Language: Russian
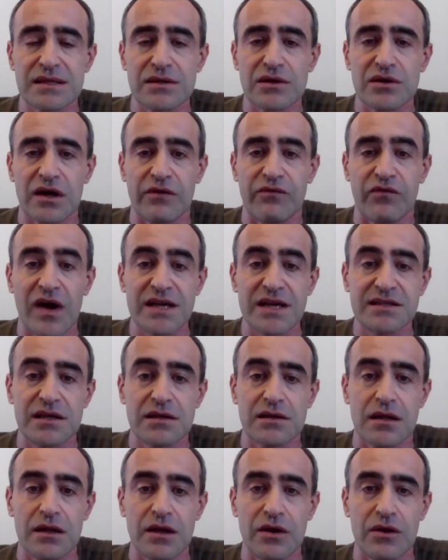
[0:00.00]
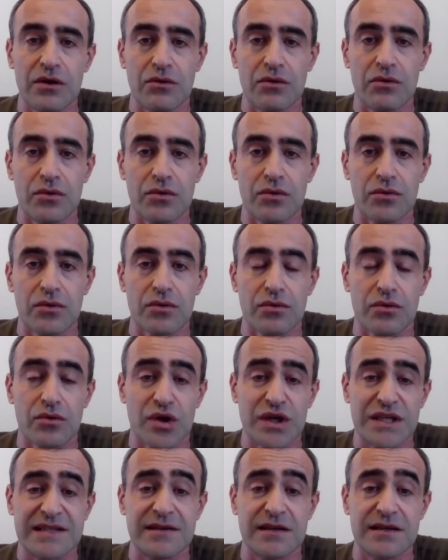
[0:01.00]
хватит ли у
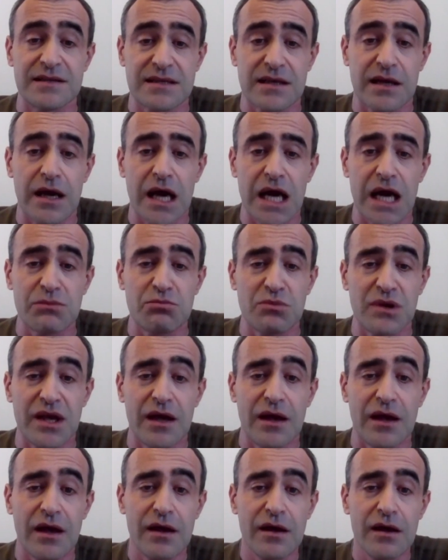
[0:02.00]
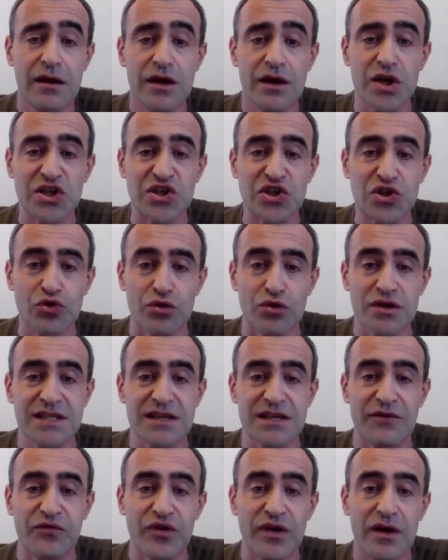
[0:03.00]
российской армии
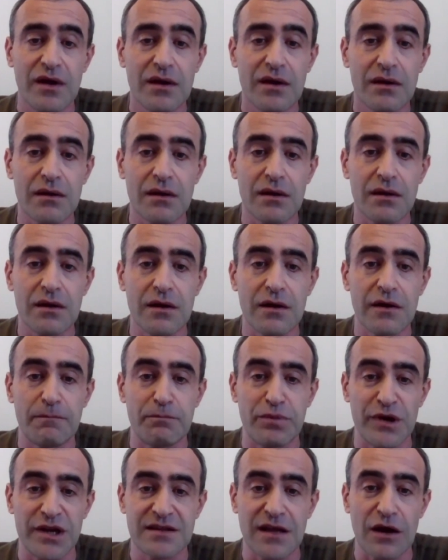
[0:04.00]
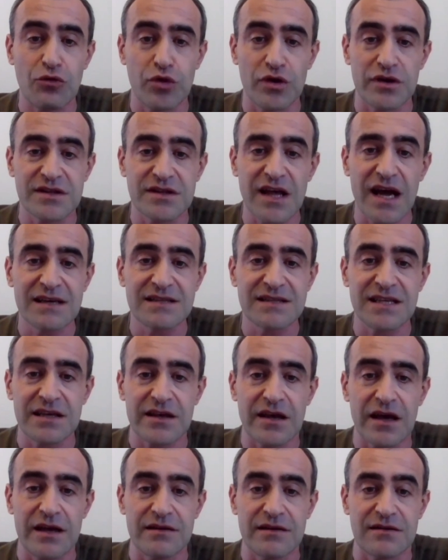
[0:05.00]
ресурсов Э, при такой
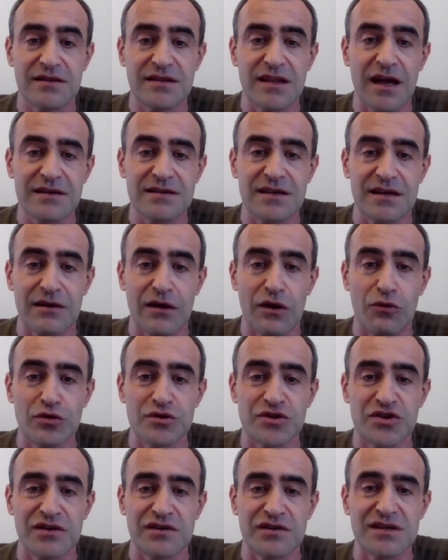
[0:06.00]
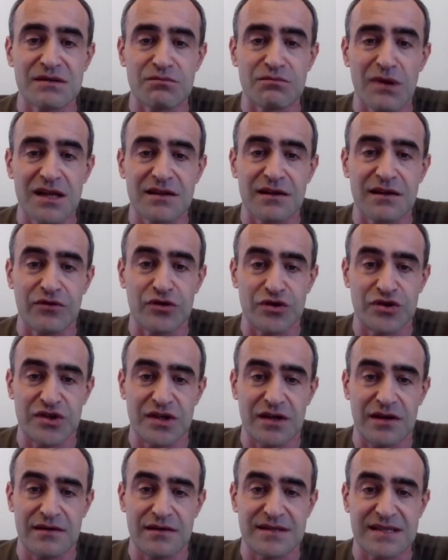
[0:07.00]
тактике, а эта тактика очень
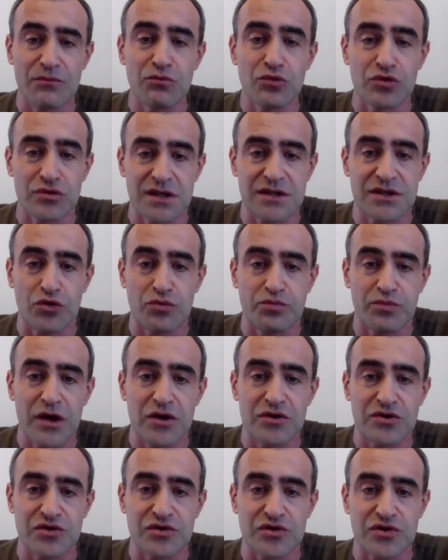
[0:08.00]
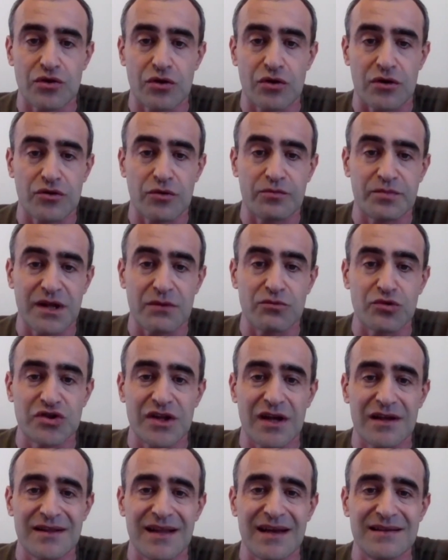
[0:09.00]
изматывающая саму наступающую сторону, потому
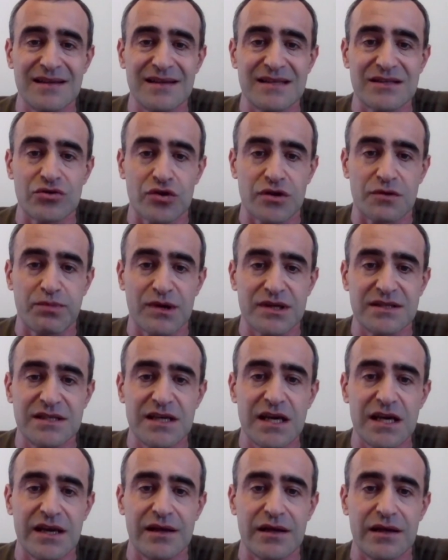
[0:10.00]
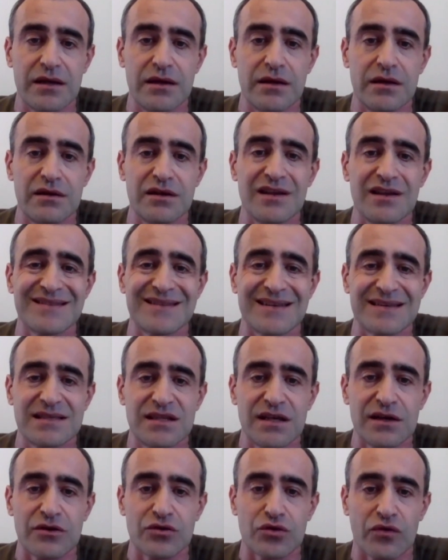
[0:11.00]
что она несет потери и, не
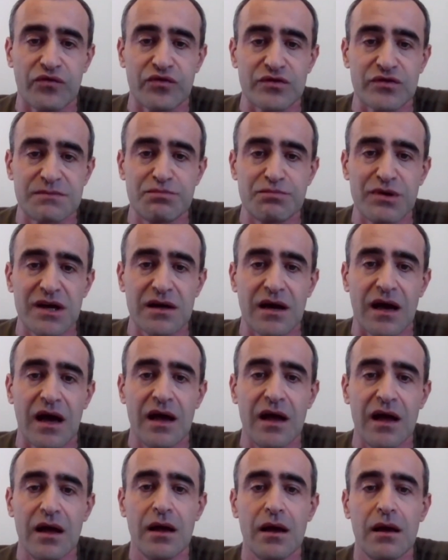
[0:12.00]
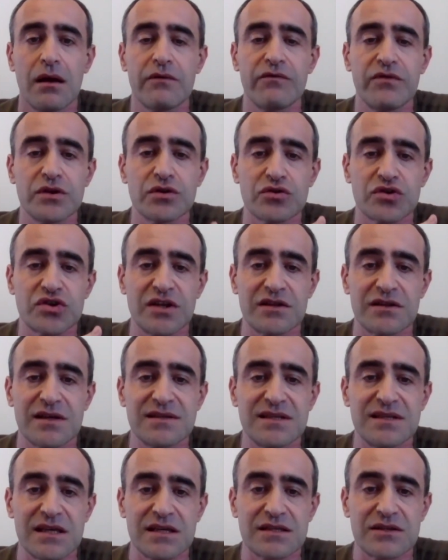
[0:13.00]
достигнув успеха, вынуждена
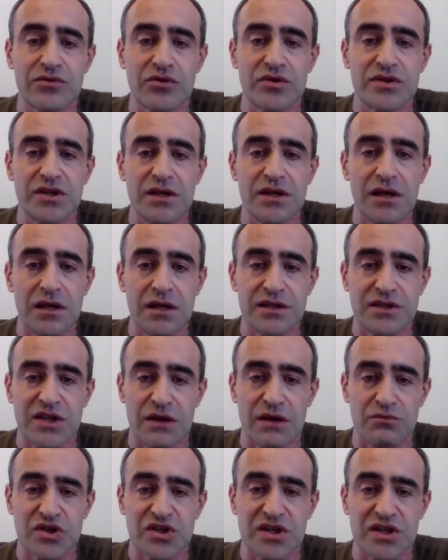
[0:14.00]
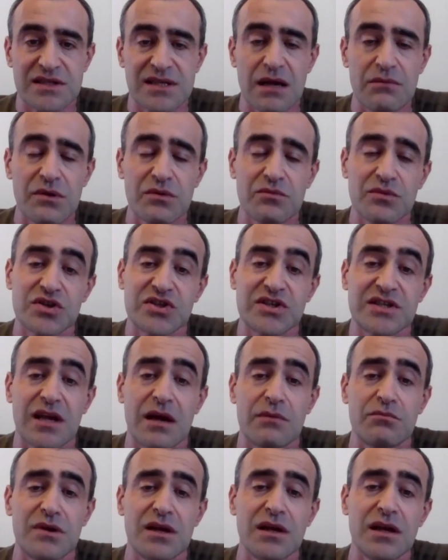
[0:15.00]
действовать или теми же самыми
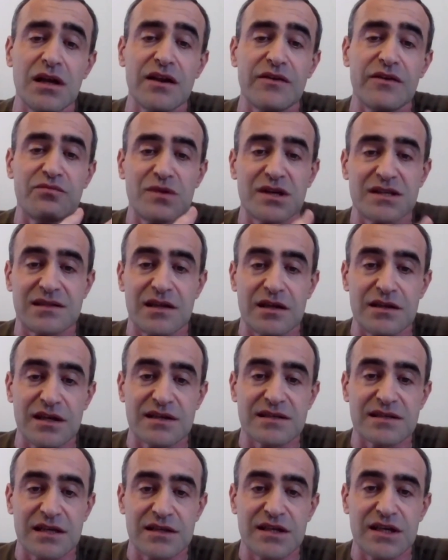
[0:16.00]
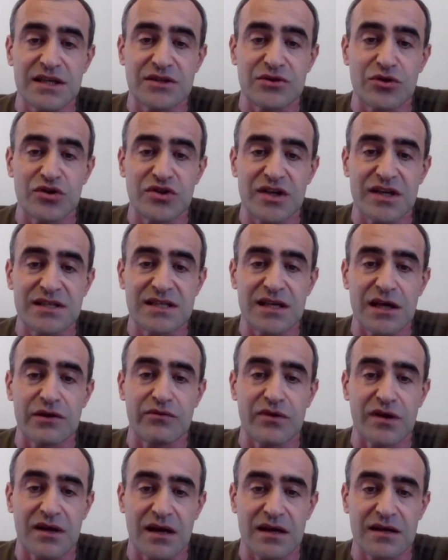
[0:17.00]
частями, или вместо них задействуют
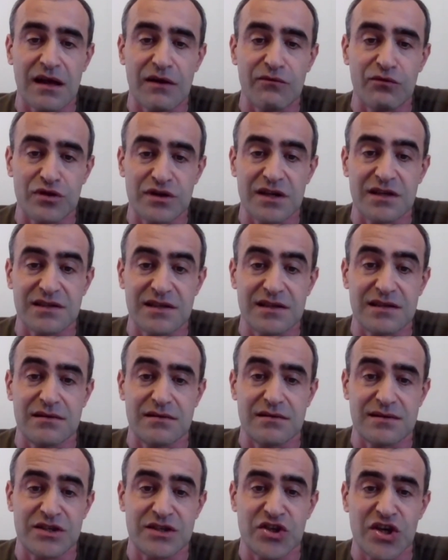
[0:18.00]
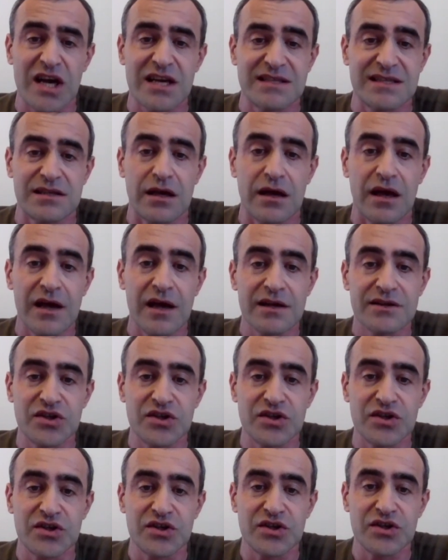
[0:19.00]
резервы, когда вот эти части
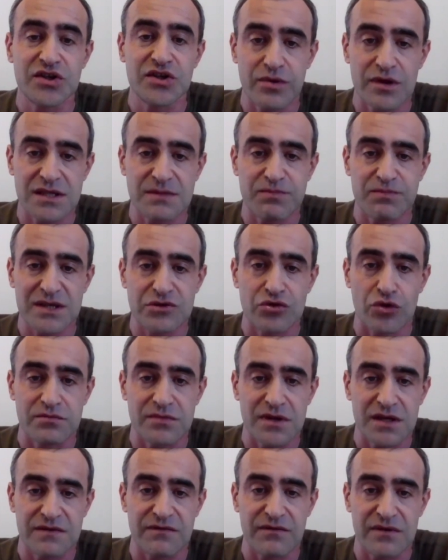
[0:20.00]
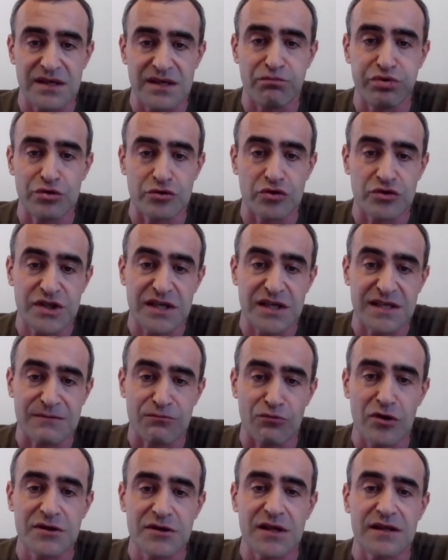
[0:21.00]
теряют боеспособность, и будучи
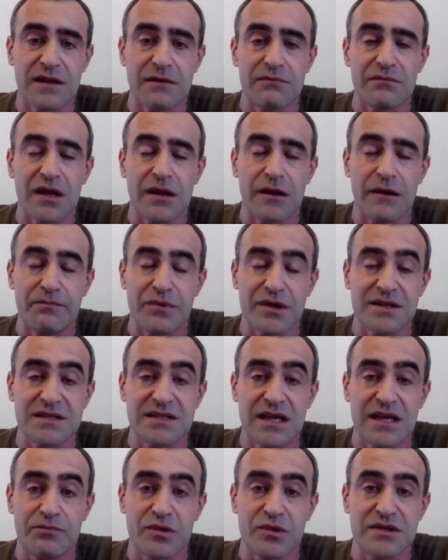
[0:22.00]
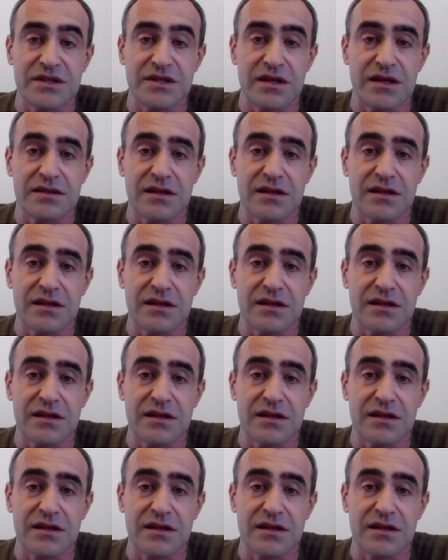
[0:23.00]
измотанными или понеся потери.